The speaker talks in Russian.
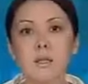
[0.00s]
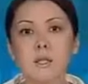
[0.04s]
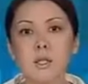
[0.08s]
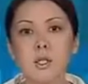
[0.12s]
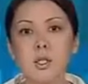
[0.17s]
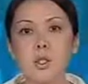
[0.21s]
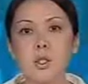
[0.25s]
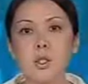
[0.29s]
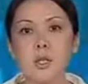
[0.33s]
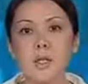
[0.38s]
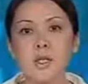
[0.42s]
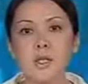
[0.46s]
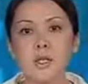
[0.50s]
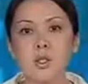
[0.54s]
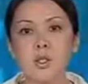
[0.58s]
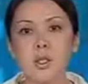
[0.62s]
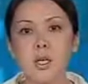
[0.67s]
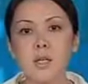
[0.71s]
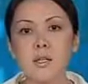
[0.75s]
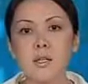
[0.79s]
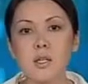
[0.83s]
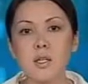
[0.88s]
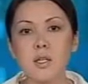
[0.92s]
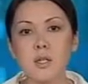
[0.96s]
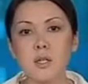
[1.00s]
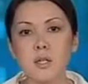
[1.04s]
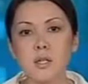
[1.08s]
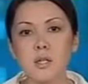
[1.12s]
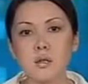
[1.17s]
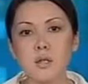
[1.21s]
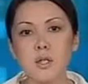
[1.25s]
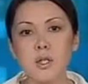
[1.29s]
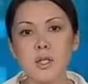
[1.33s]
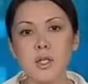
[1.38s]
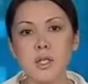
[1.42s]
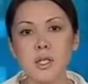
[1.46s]
Еще один шаг к
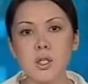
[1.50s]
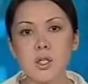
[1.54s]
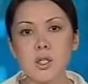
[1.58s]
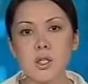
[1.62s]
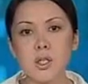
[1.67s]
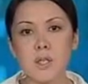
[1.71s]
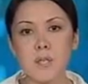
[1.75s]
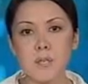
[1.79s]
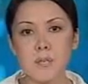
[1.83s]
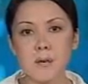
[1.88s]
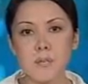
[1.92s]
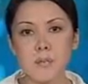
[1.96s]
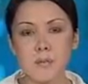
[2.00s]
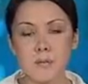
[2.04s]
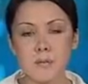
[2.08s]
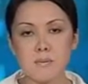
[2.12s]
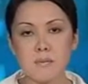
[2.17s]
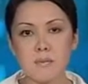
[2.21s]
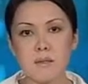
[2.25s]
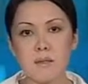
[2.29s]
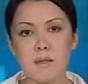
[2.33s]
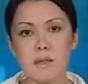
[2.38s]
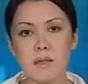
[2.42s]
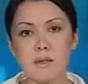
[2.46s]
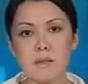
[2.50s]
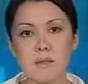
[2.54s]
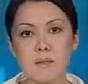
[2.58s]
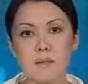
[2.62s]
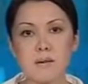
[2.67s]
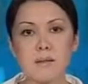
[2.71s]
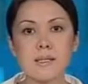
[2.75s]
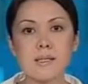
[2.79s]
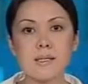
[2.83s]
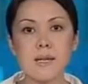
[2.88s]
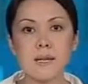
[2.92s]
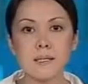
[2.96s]
решению жилищной проблемы
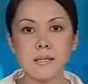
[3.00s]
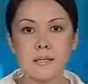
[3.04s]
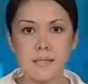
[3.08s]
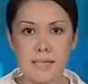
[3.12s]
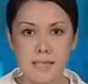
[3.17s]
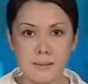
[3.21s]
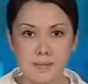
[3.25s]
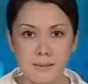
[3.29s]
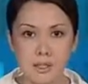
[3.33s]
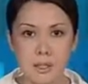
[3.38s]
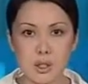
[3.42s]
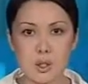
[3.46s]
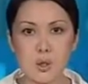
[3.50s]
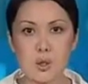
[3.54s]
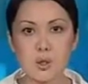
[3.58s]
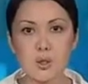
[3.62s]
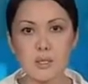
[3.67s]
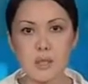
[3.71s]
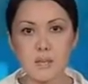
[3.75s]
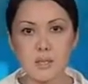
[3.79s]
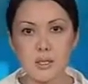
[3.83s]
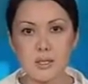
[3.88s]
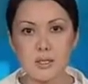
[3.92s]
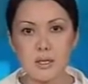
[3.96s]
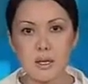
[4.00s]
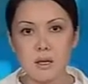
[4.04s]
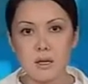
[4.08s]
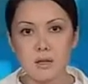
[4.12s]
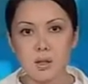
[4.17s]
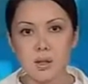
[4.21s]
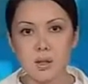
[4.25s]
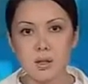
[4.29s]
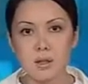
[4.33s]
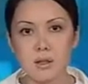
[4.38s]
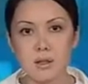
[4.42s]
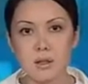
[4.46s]
сделан в Козларде. 100 семей,
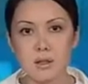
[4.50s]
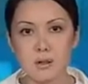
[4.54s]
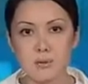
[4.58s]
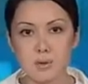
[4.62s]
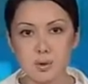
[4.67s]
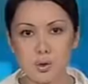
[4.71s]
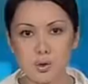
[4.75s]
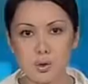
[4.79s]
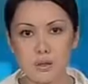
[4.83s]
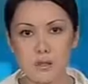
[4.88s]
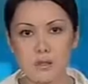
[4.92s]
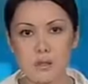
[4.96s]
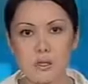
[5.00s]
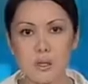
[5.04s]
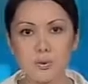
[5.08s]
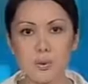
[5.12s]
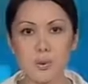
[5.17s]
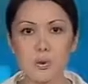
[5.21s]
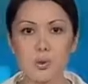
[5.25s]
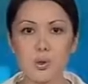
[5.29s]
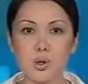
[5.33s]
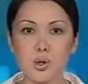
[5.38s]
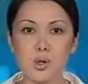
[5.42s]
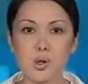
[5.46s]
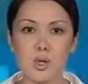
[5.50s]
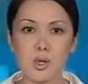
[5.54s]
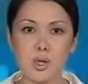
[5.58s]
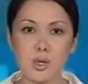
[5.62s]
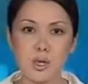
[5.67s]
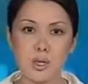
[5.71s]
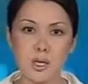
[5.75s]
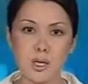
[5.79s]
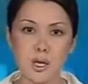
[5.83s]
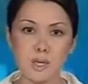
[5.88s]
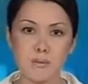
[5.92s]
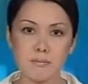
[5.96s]
стоящих в очереди на получение
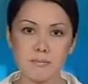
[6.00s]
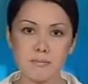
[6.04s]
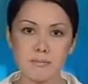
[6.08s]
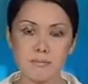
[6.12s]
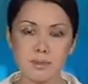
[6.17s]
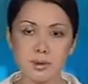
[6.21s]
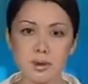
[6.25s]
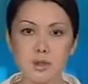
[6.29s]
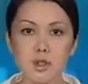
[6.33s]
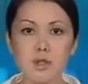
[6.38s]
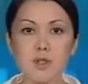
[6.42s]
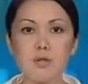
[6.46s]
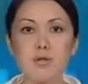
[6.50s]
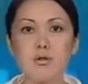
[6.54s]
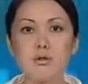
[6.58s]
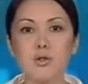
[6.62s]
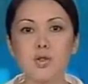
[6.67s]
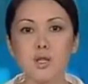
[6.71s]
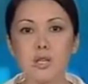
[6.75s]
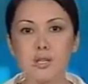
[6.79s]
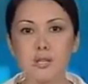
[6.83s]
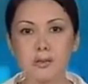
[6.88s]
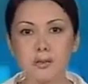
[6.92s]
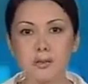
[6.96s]
жилья, получили ключи от